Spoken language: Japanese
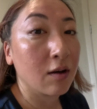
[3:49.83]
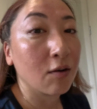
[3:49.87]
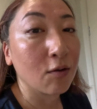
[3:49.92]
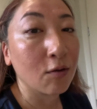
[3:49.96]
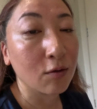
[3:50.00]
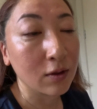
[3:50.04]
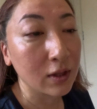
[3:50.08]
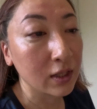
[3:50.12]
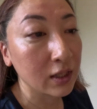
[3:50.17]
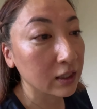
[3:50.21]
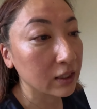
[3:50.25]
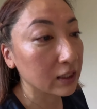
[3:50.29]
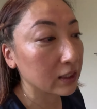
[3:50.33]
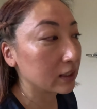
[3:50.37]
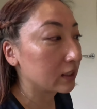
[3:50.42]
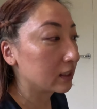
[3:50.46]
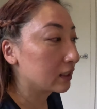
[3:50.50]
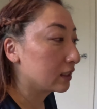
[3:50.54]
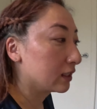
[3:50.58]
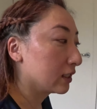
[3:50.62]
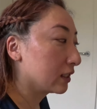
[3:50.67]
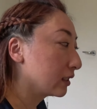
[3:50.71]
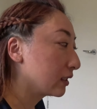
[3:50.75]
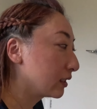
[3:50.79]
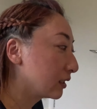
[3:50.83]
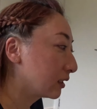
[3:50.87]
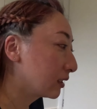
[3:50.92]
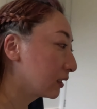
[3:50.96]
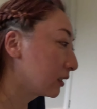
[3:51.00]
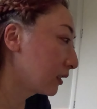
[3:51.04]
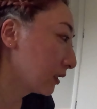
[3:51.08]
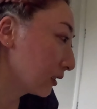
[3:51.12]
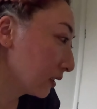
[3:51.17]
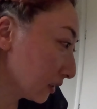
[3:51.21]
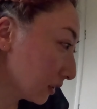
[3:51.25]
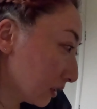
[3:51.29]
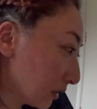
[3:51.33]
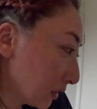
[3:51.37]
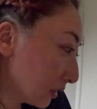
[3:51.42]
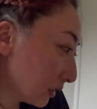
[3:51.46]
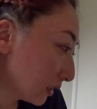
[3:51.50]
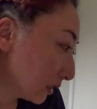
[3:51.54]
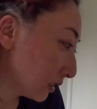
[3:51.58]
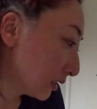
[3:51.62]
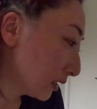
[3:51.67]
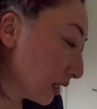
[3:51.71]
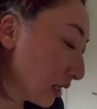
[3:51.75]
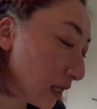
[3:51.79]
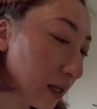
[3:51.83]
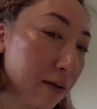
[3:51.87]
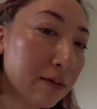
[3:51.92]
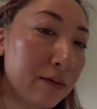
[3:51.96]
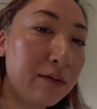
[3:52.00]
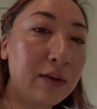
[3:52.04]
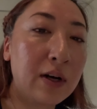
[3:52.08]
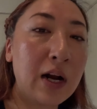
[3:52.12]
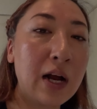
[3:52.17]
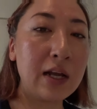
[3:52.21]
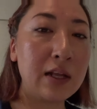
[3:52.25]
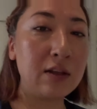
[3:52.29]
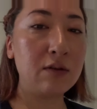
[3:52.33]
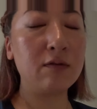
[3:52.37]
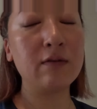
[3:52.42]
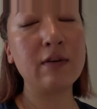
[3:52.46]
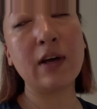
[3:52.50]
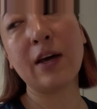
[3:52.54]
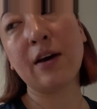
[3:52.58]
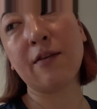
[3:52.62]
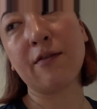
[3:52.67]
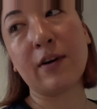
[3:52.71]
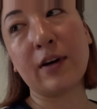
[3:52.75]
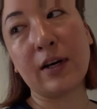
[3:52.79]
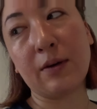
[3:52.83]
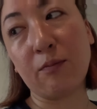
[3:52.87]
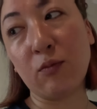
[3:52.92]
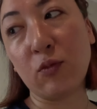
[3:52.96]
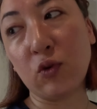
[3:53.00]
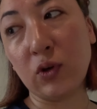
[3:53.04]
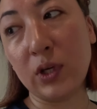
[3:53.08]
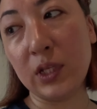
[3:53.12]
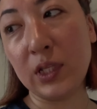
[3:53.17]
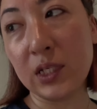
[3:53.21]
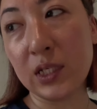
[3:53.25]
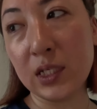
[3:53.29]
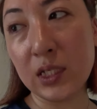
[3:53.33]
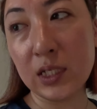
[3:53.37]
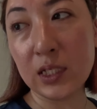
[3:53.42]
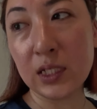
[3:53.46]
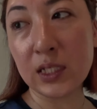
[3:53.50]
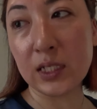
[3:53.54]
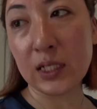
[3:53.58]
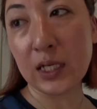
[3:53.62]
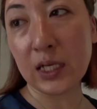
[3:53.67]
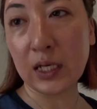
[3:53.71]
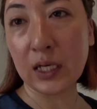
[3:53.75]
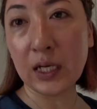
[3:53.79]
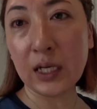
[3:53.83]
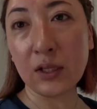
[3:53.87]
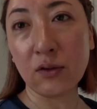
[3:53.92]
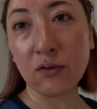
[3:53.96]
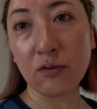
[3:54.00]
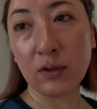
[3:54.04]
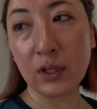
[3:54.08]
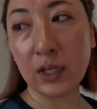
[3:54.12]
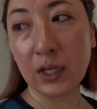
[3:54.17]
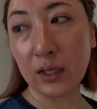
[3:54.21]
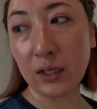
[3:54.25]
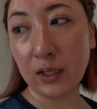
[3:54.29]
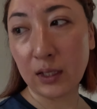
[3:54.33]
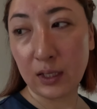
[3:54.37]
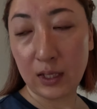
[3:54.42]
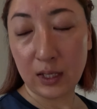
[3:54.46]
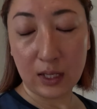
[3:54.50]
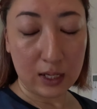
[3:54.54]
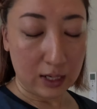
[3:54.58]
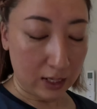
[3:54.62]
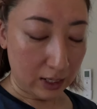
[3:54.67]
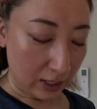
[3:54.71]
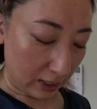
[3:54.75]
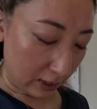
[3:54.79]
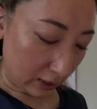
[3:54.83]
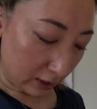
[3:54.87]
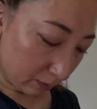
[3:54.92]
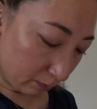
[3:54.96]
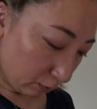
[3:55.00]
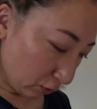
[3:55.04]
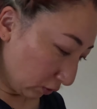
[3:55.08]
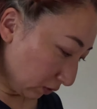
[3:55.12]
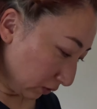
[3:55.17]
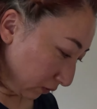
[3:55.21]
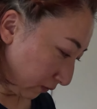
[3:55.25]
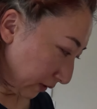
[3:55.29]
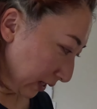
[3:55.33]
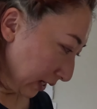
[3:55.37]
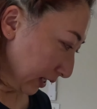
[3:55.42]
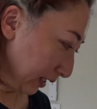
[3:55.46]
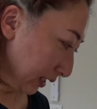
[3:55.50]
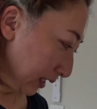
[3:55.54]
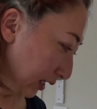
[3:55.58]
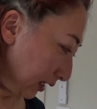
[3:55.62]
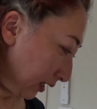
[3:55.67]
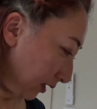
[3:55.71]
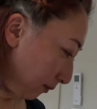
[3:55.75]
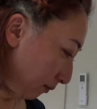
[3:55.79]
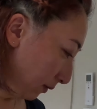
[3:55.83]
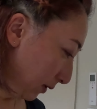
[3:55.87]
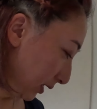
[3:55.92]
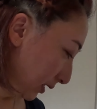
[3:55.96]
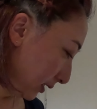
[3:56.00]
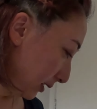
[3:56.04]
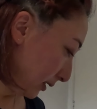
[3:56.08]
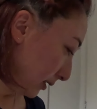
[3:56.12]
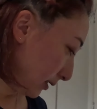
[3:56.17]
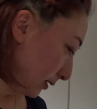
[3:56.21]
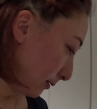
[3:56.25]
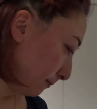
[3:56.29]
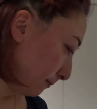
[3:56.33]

こんな感じですでフライトウェアはもう一日長いのでスポーツウェアでいきます